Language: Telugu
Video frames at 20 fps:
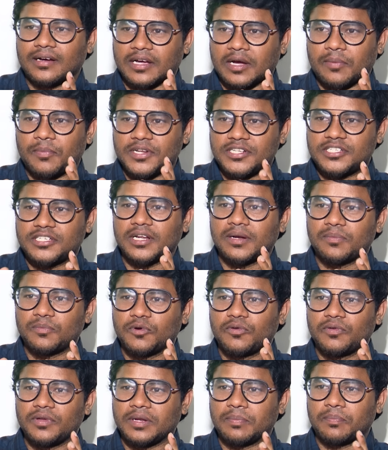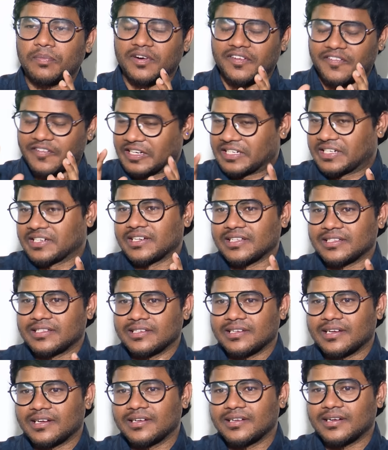కమర్షియల్ మూవీని పర్ఫెక్ట్గా
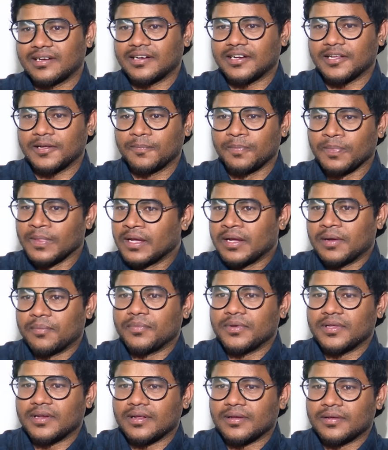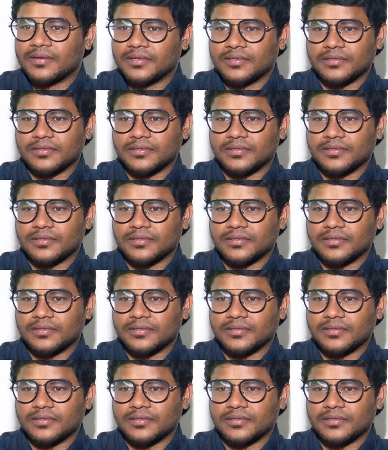తీయాలి అంటే మీరే